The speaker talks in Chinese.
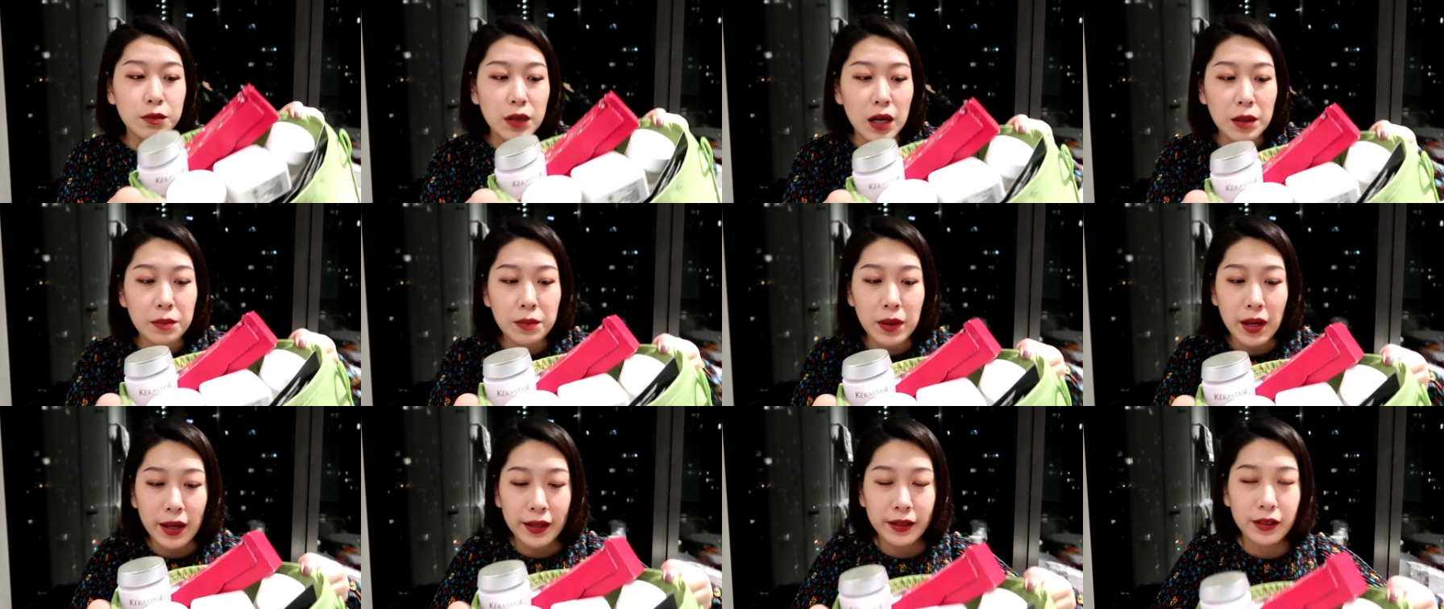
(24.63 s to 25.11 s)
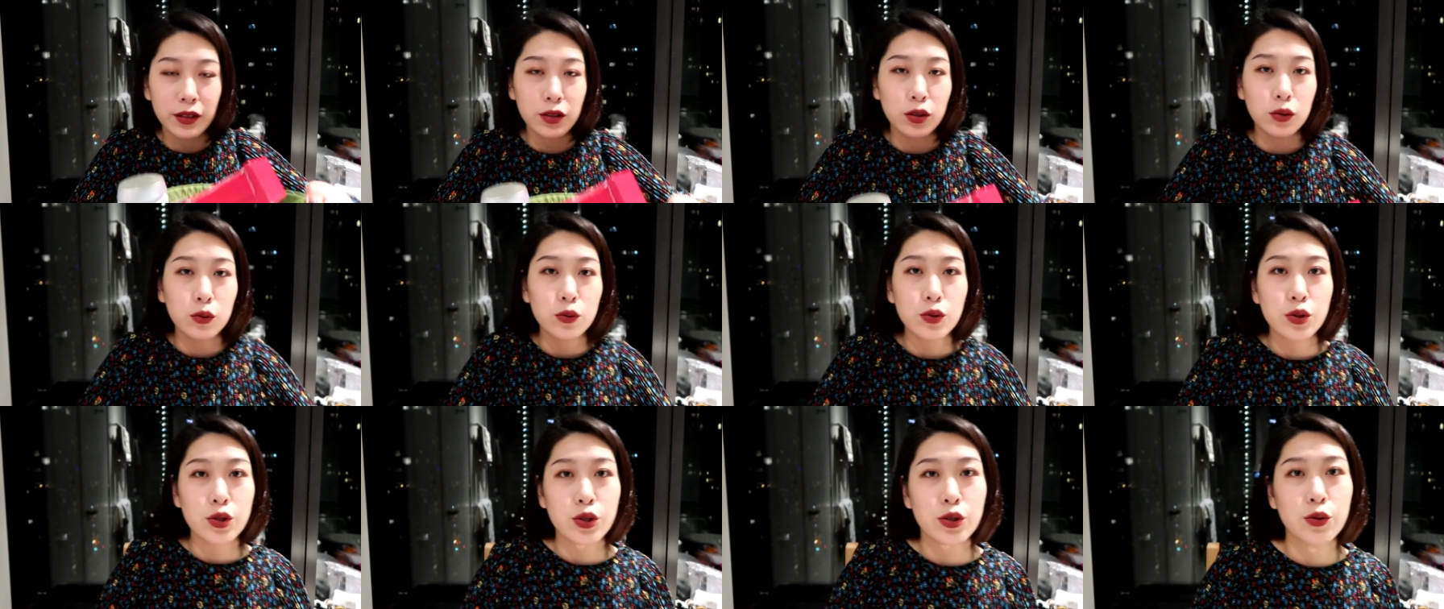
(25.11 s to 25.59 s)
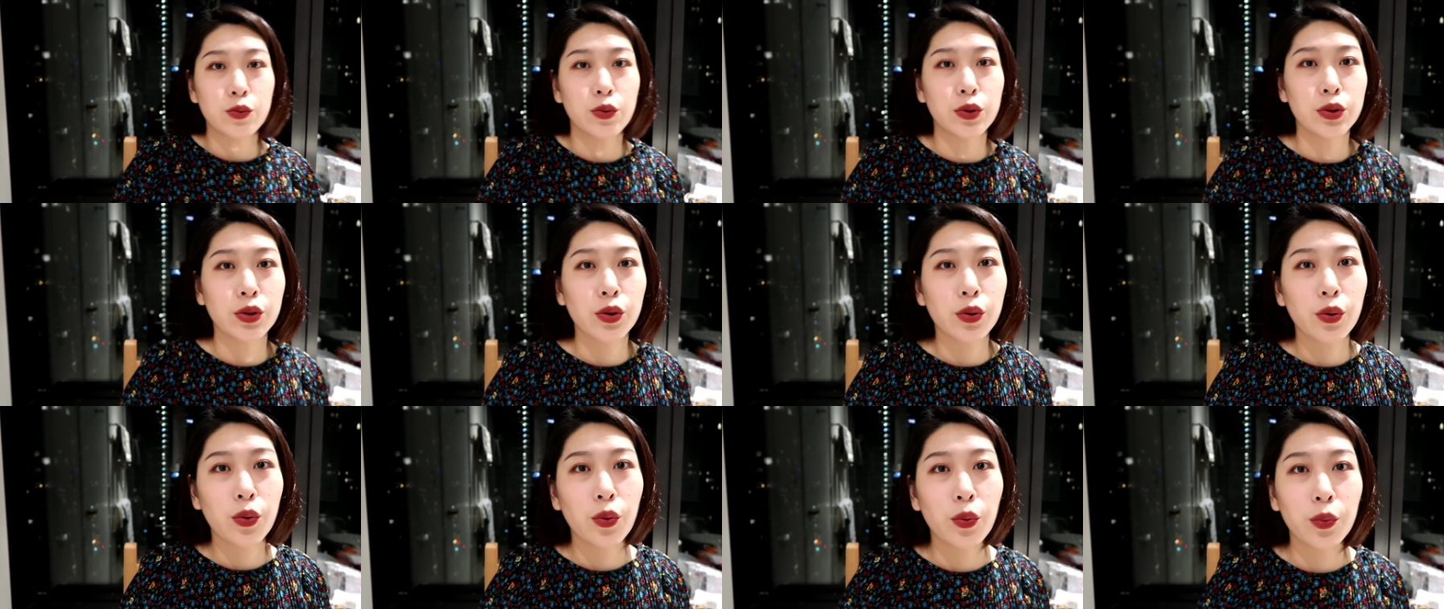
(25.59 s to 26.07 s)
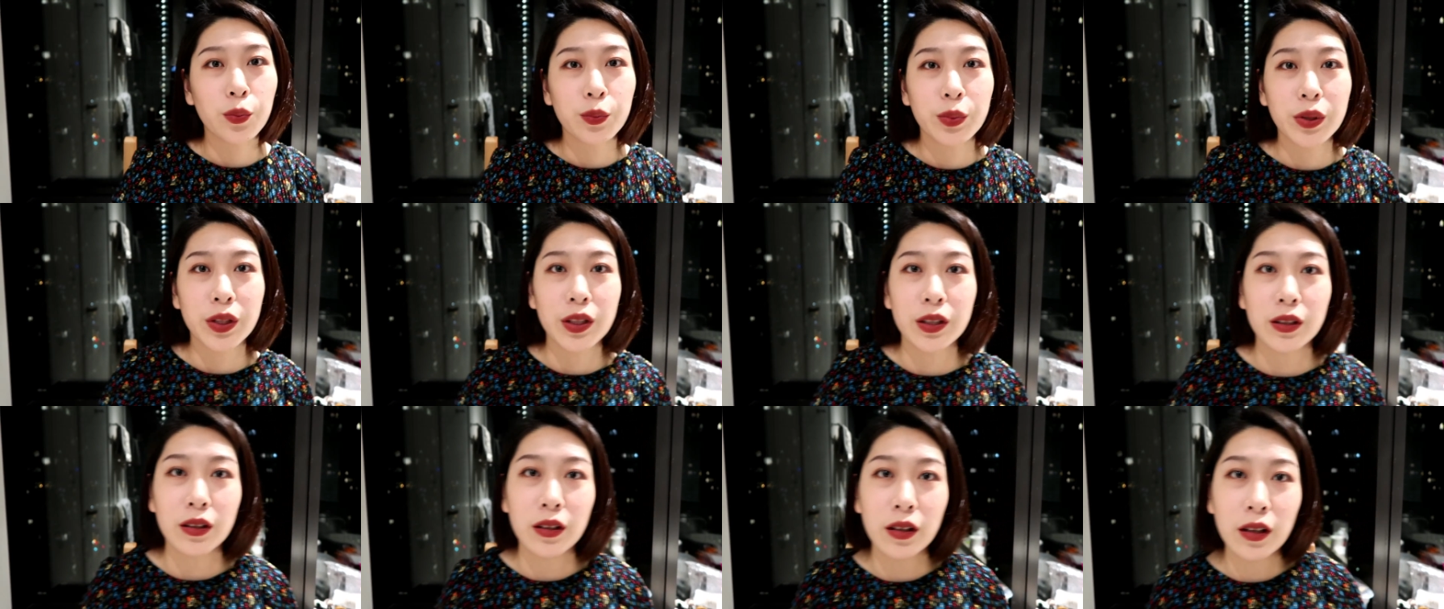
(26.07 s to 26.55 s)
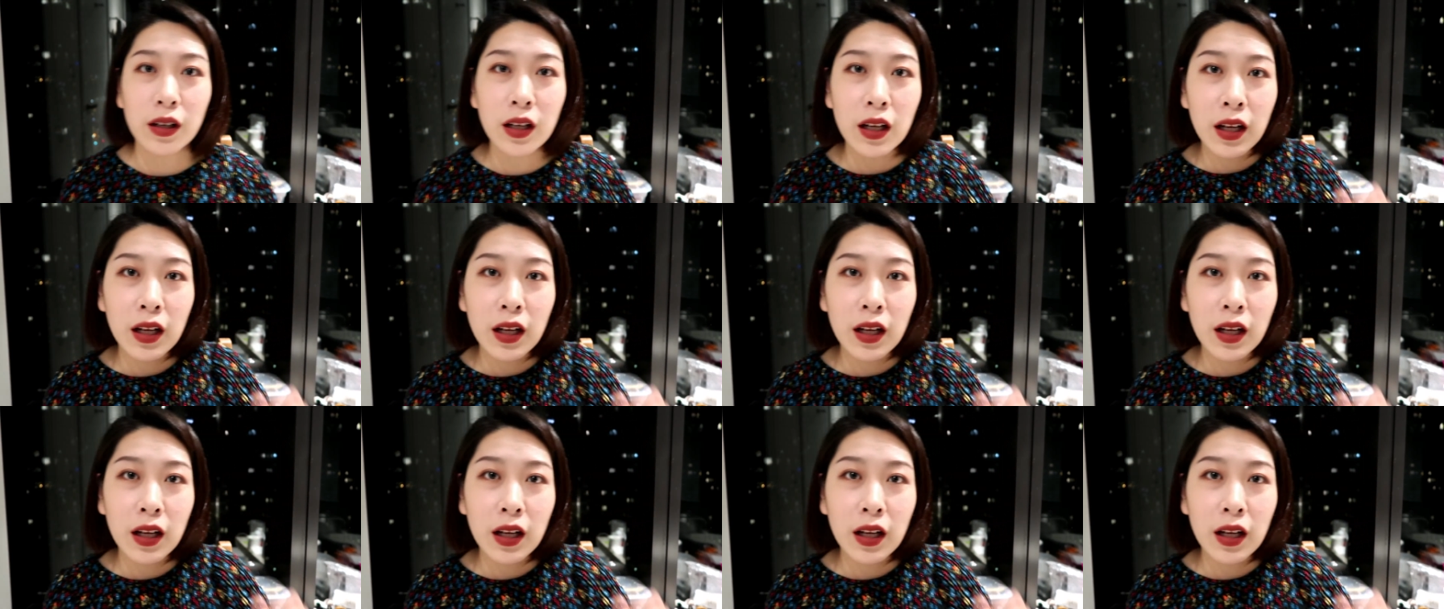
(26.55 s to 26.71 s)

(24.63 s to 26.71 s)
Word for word: 满满的都是我的空瓶。